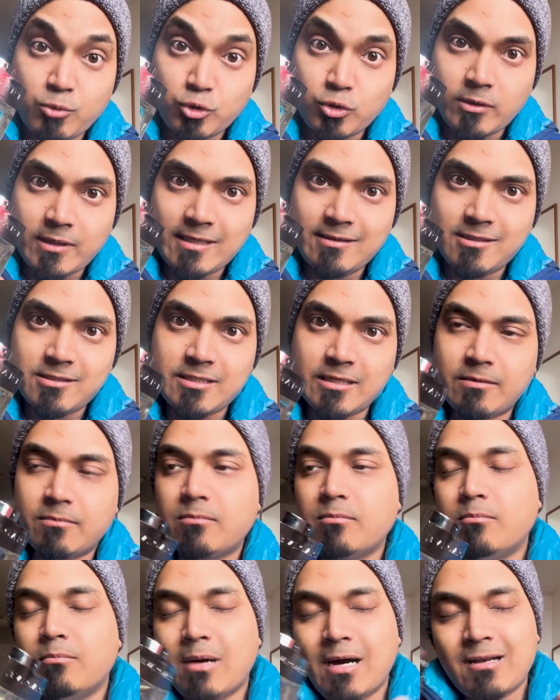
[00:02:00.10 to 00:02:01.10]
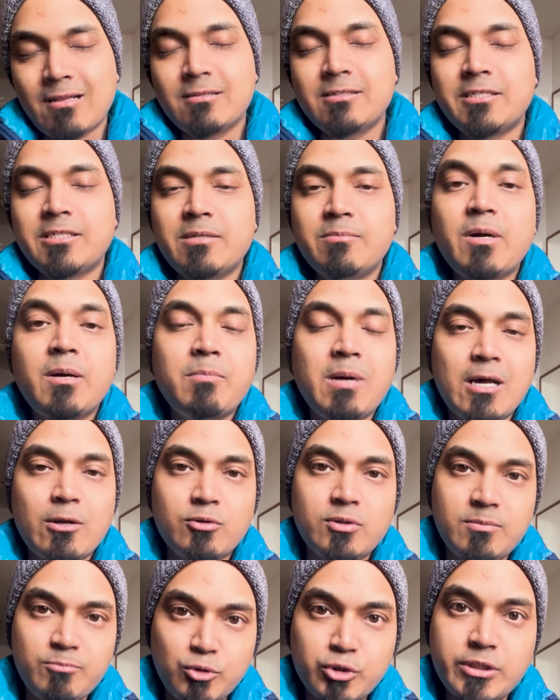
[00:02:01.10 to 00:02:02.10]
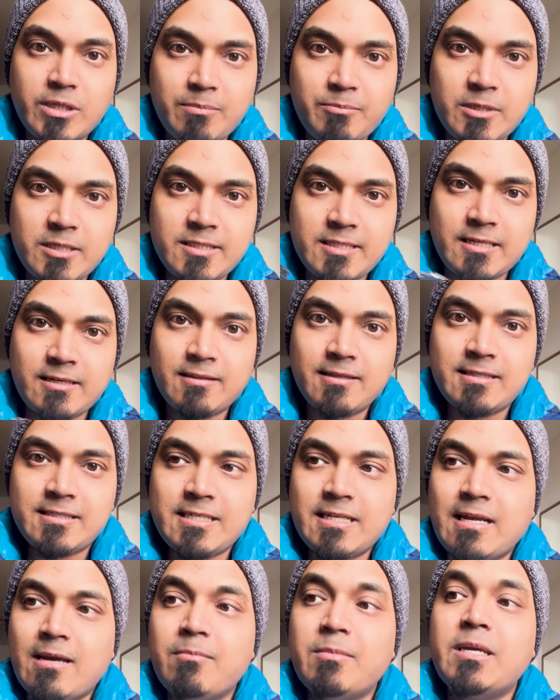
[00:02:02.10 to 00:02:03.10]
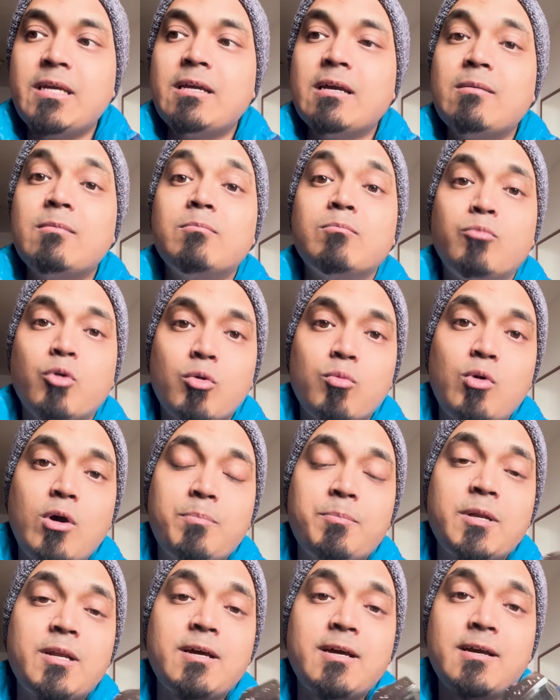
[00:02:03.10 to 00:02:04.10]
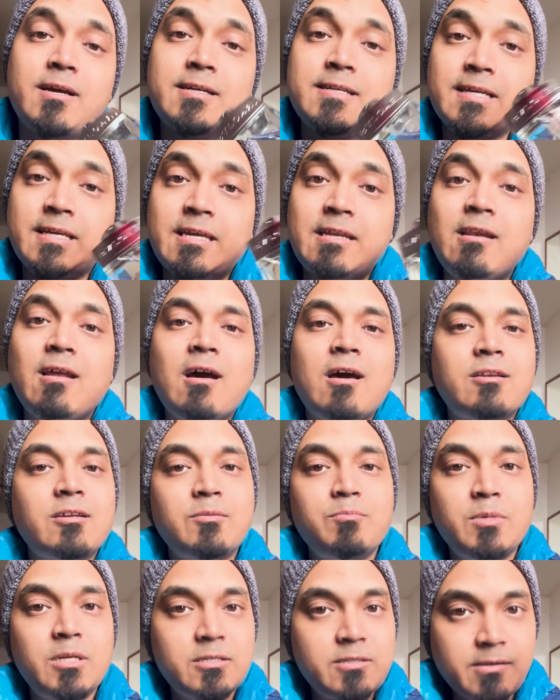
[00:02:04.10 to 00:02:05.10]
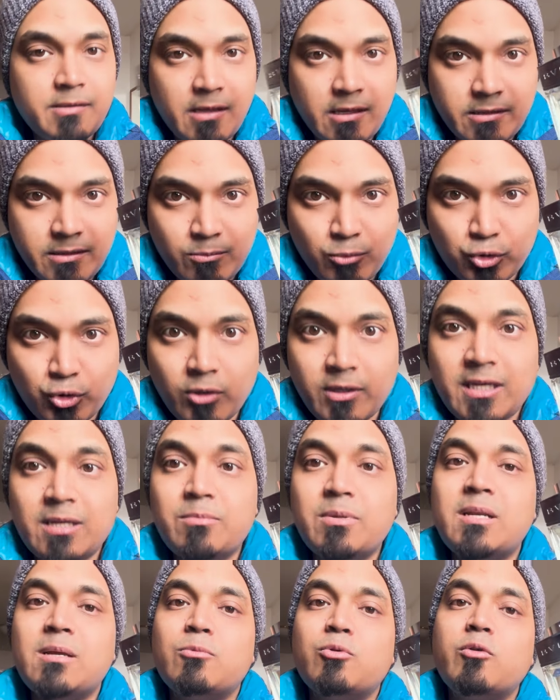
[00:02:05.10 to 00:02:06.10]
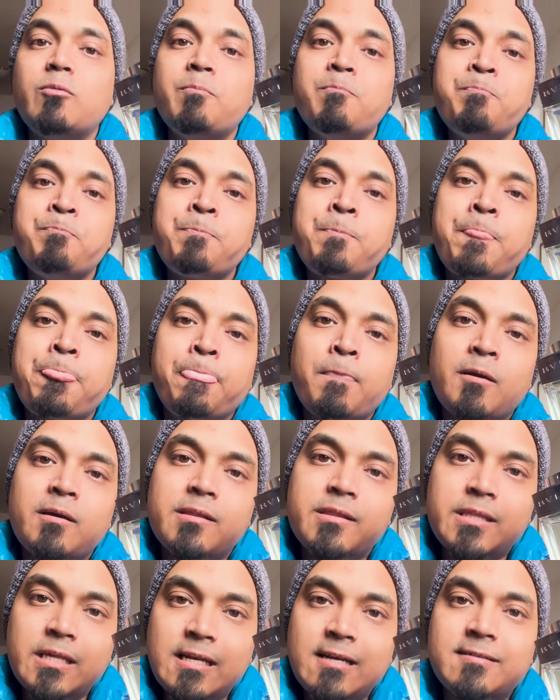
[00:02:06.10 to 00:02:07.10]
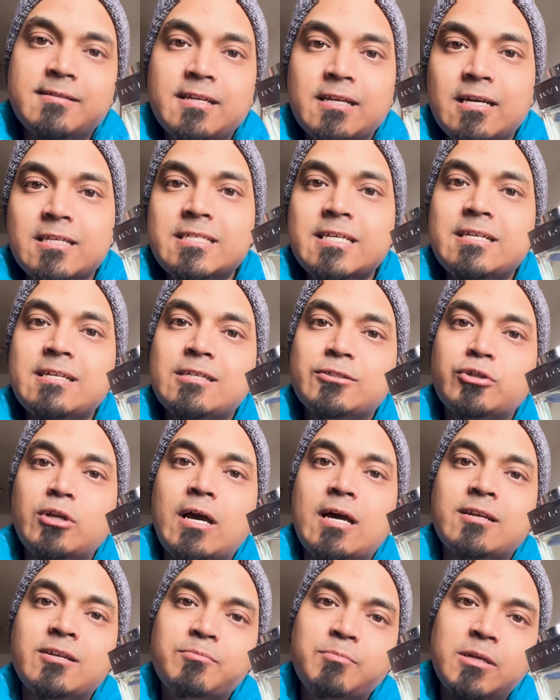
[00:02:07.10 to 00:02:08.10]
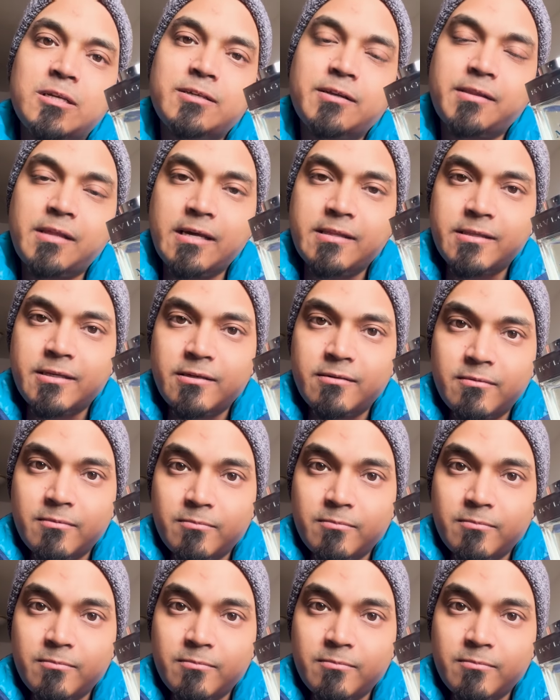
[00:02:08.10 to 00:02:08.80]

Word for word: বোতল কিনতে যান বাংলাদেশে বা ভারতে বসে আপনারা যারা দেখছেন আমি বলবো আপনারা এটা কিনলে হান্ড্রেড মিলিটার সাইজের বোতল কিনবেন এবং সেলারদের কাছে এটা আসলে হান্ড্রেড মিলিটার সাইজের